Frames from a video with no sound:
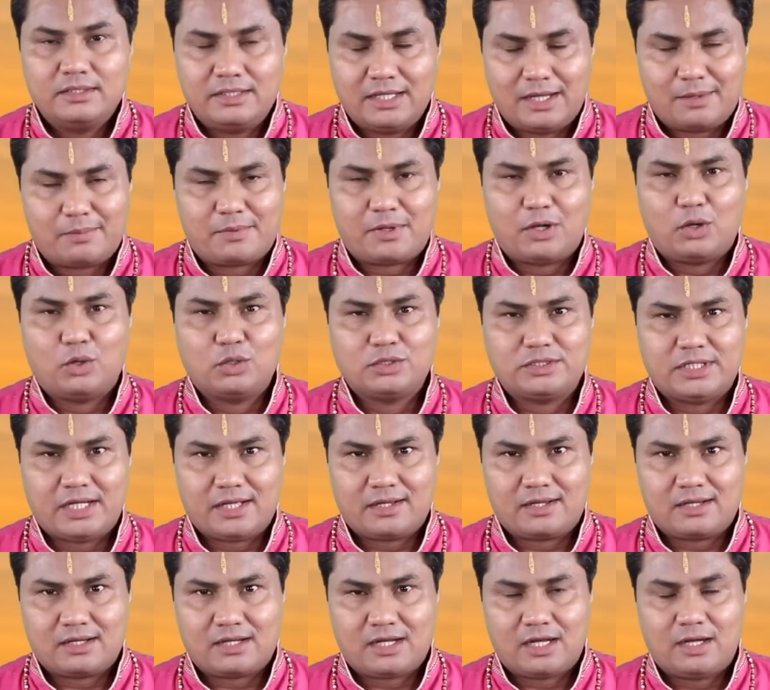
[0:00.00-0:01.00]
या आपका हो
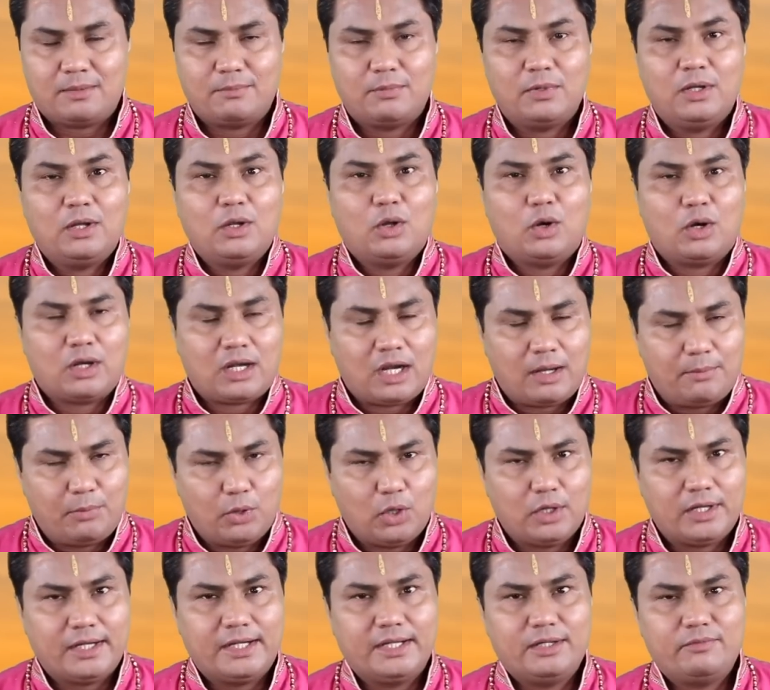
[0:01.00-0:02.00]
जाएगा काम और आप
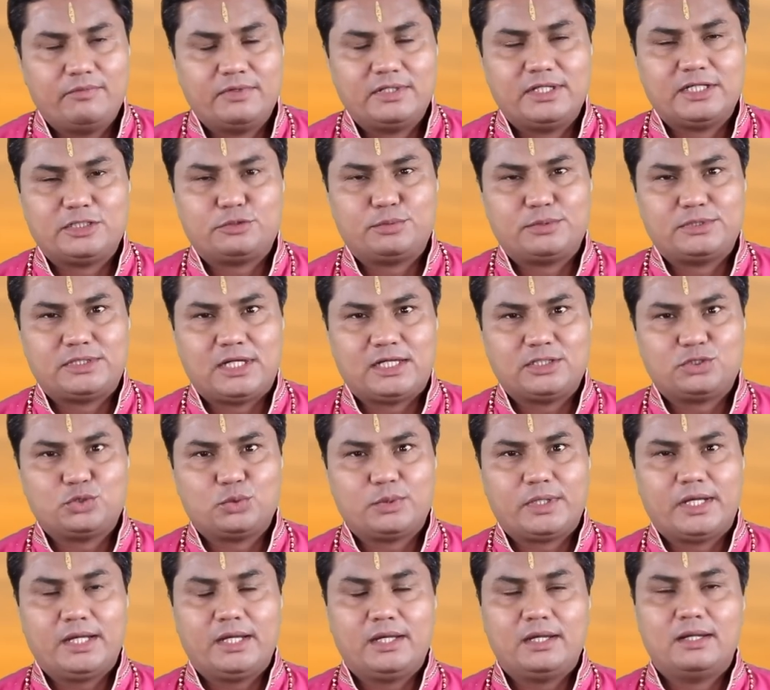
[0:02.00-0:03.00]
ऑलरेडी विदेश में जा
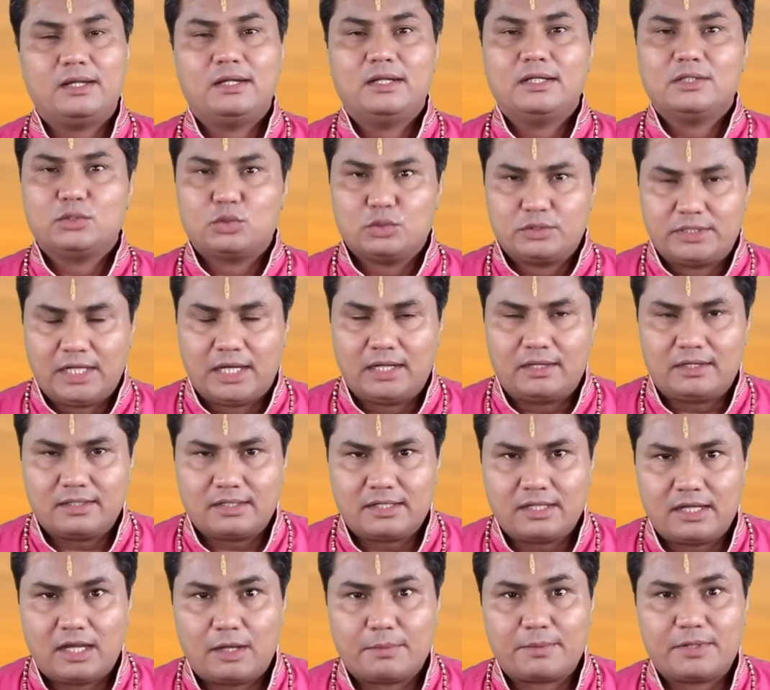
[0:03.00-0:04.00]
चुके हैं तो ध्यान
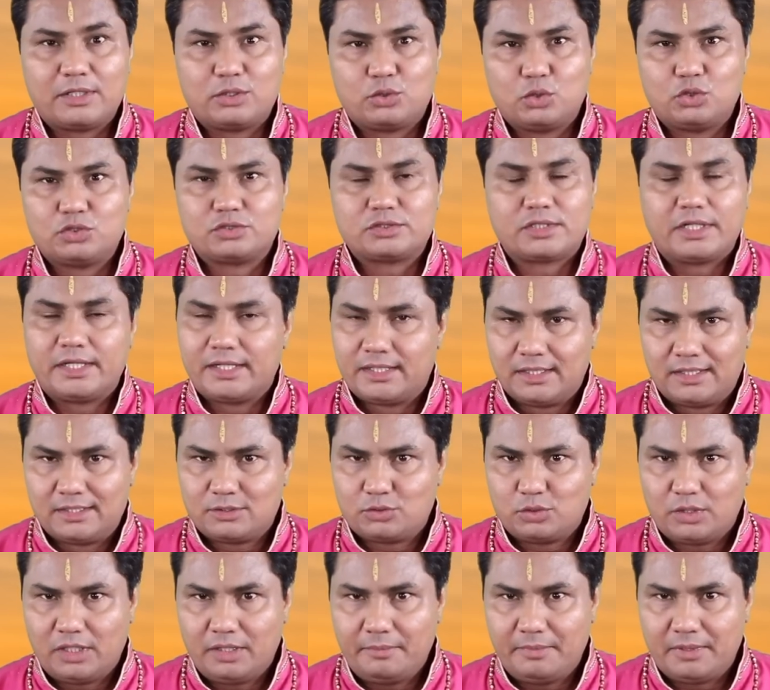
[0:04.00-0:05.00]
रखें आपके दोस्त कहीं गलत
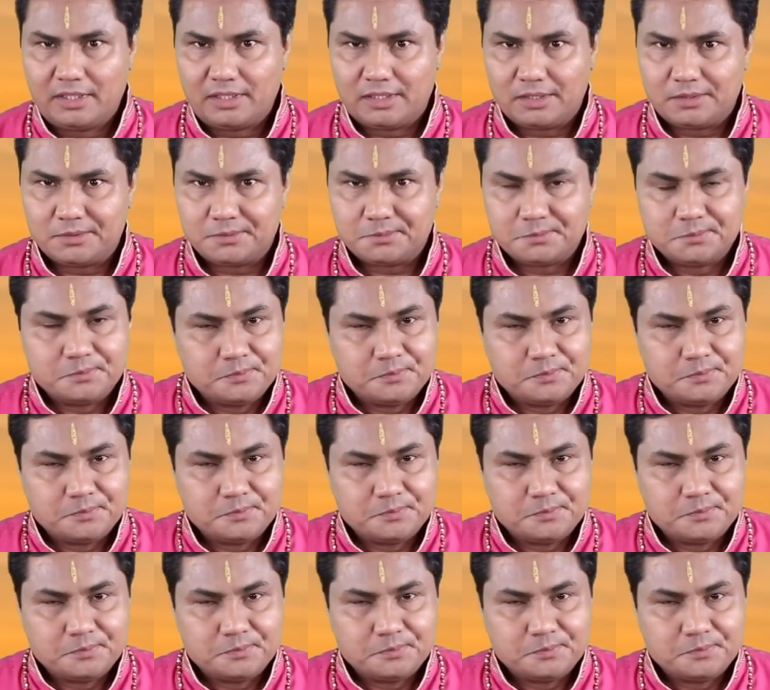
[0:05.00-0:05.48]
तो नहीं बन रहे